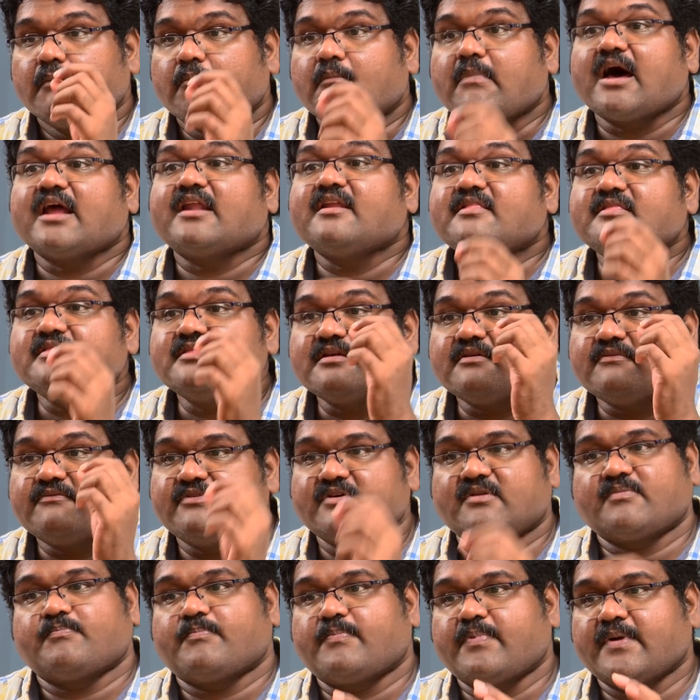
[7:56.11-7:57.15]
மருந்து
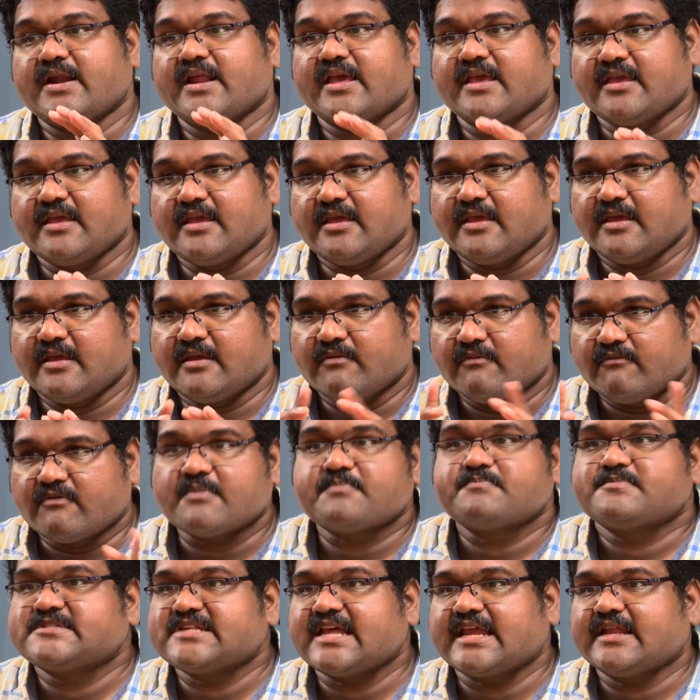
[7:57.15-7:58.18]
விற்பனை
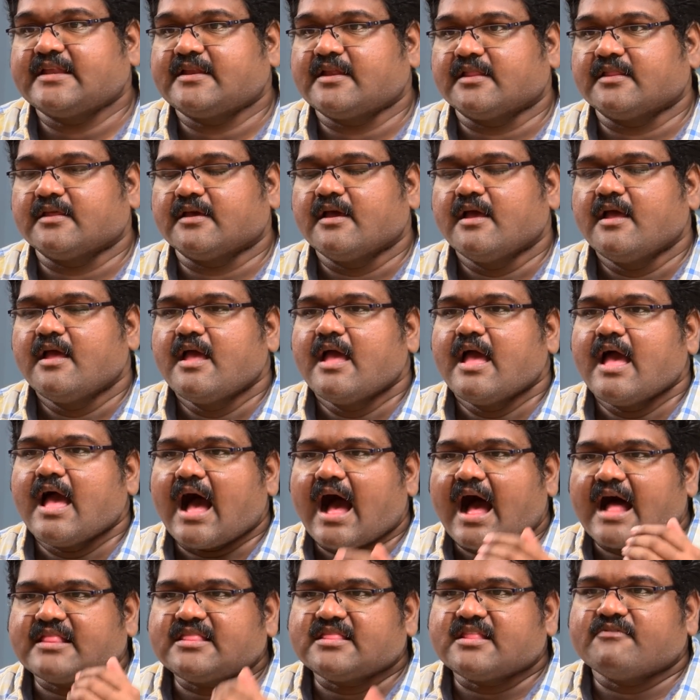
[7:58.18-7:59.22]
வெப்சைட் அது
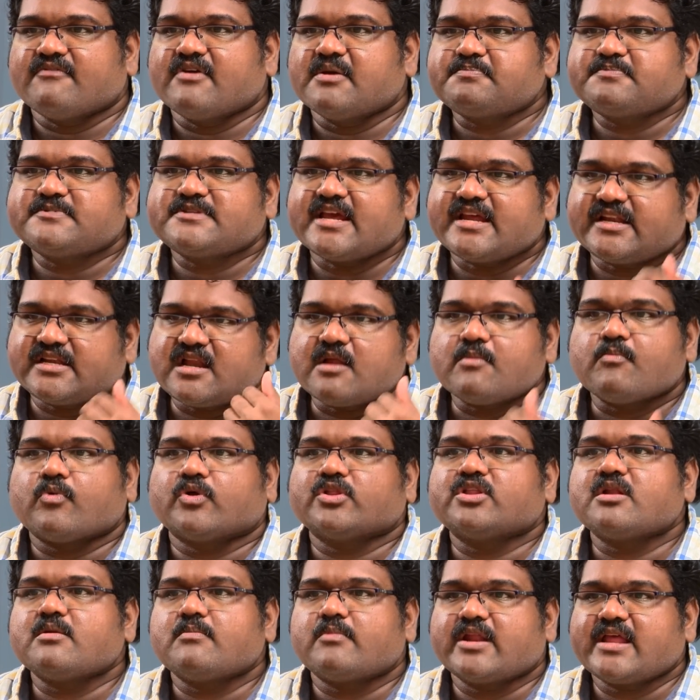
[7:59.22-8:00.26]
அந்த வெப்சைட்டில்
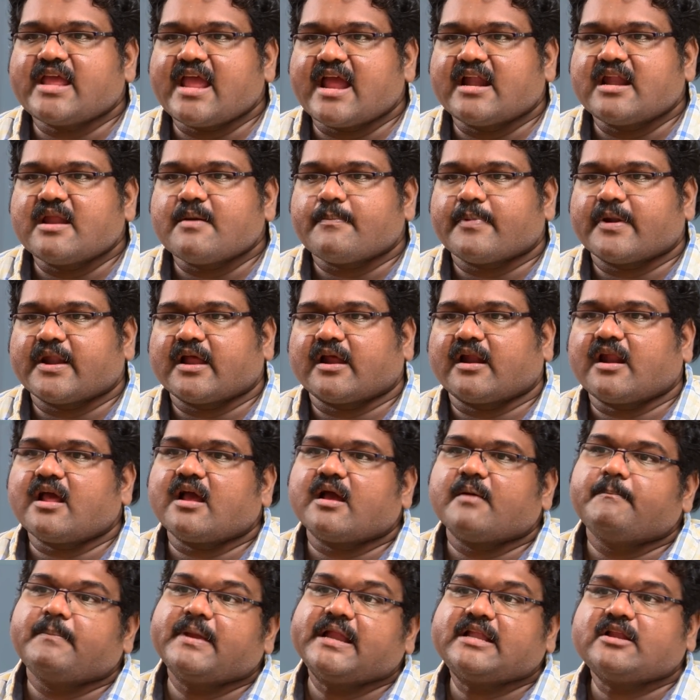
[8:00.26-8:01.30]
முதல் முறையாக என்ன பண்ணுறாங்கன்னா
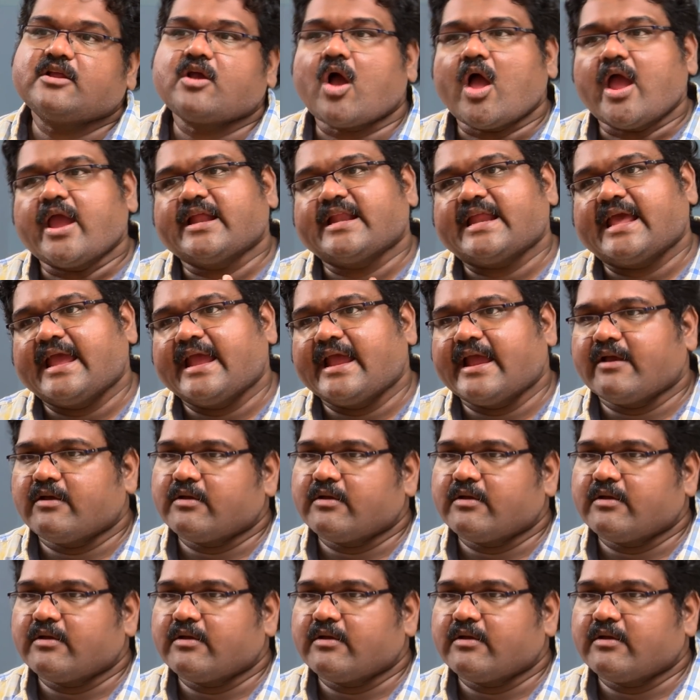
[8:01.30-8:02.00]
அங்கே பிட்காயினை